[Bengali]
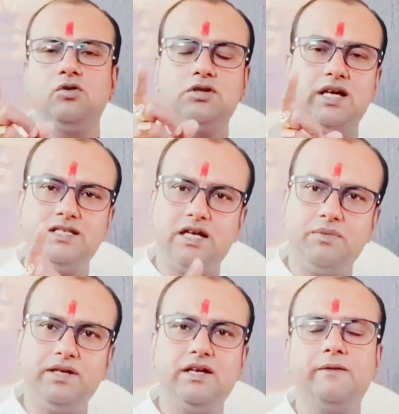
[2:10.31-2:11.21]
কোথায়
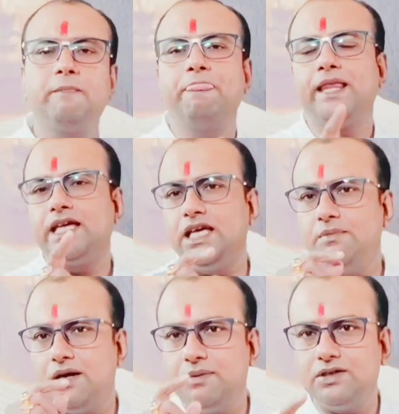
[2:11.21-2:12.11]
যাবেন না
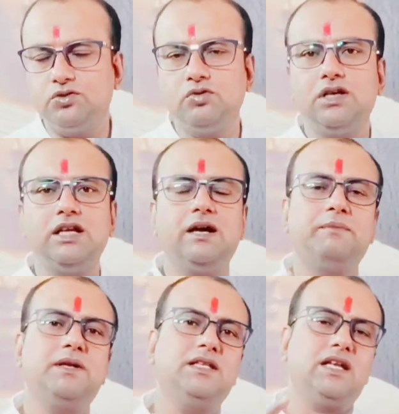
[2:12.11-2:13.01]
কিভাবে চললে
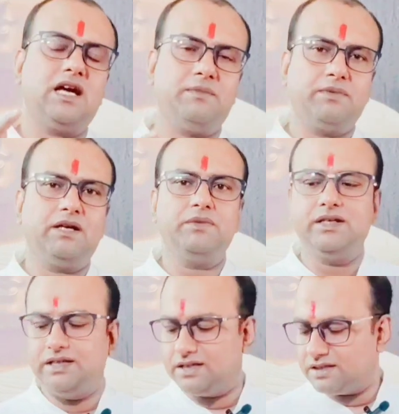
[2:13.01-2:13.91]
আপনাদের
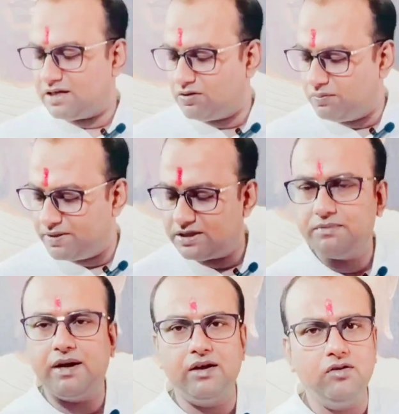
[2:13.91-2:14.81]
আপকামিং ডেসটা আরো বেশি
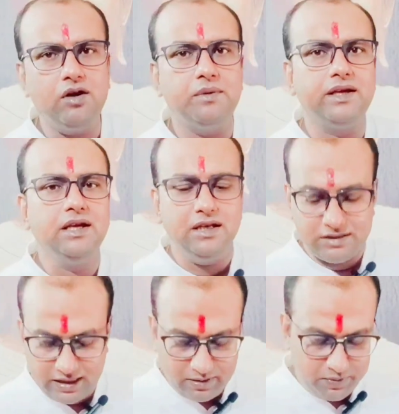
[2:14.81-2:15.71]
ভালো হবে
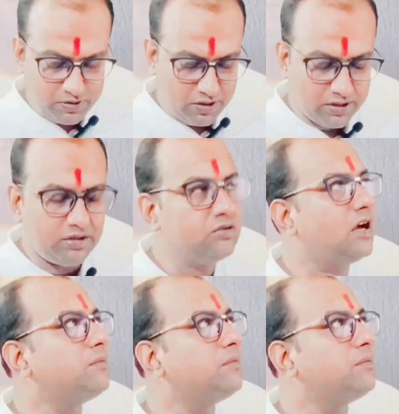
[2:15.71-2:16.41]
সেই বিষয় কিন্তু